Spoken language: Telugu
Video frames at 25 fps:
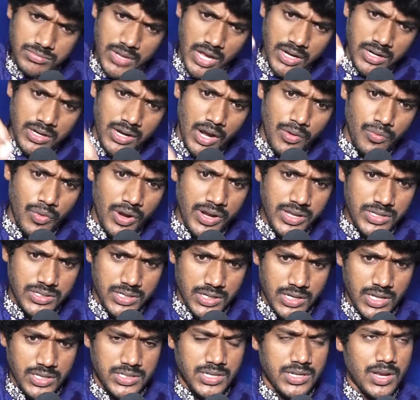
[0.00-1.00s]
జరిగినటువంటి
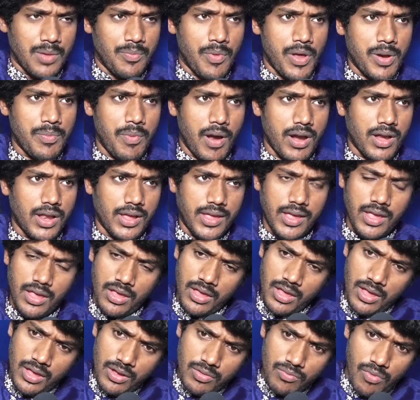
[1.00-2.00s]
చిన్న చిన్న పొరపాట్లకి
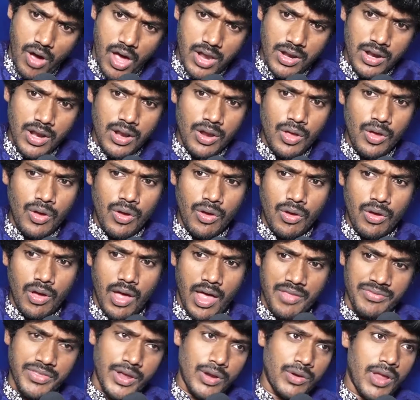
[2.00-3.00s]
వారంలో
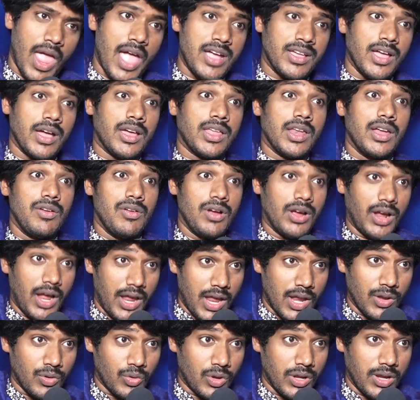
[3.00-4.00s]
అందరూ ఏకగ్రీవంగా
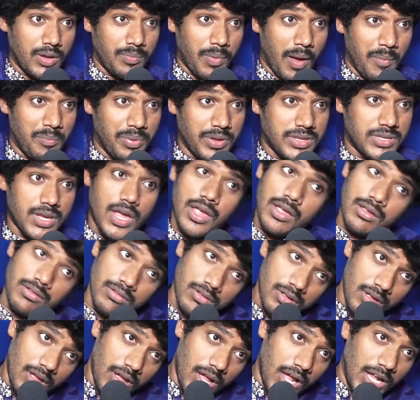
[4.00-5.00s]
ఎన్నుకుని పంపించే
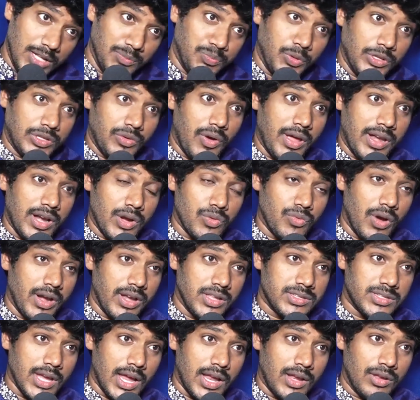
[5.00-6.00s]

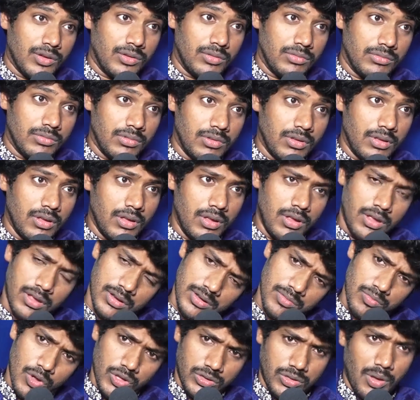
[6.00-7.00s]
అద్భుతమైనటువంటి జైలు
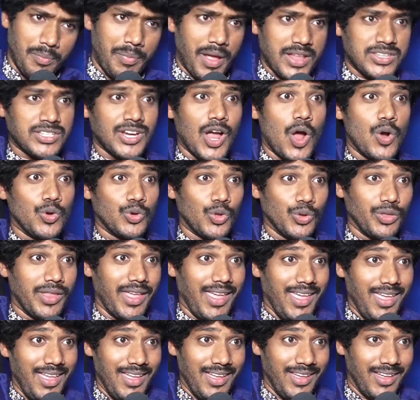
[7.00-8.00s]
అంటే మొత్తం పచ్చగా
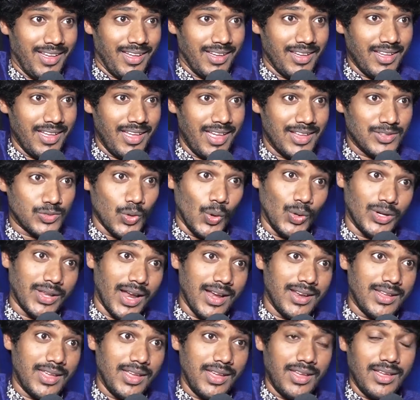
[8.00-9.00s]
ఉంటుంది
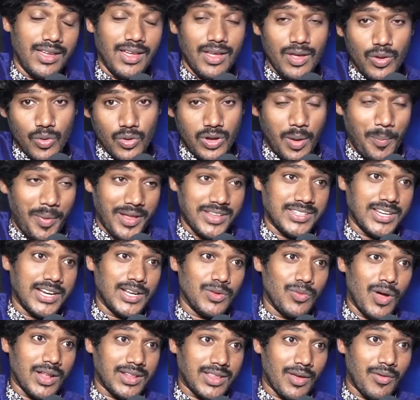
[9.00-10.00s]
చూడటానికి ఒక
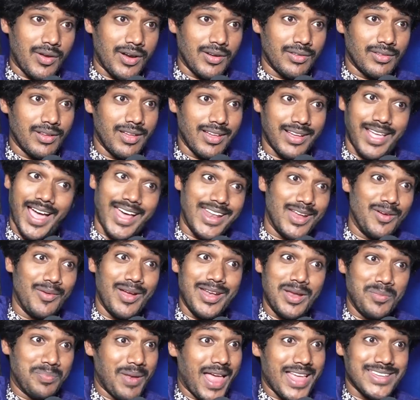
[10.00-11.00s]
పచ్చటి వాతావరణం కానీ
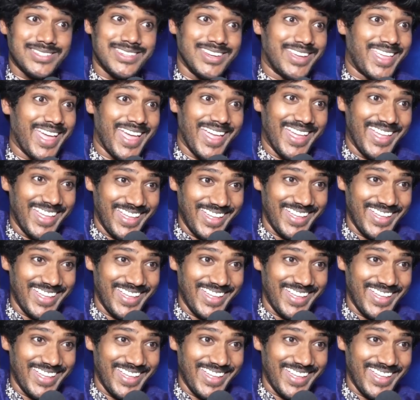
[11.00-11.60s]
అవన్నీ ప్లాస్టికే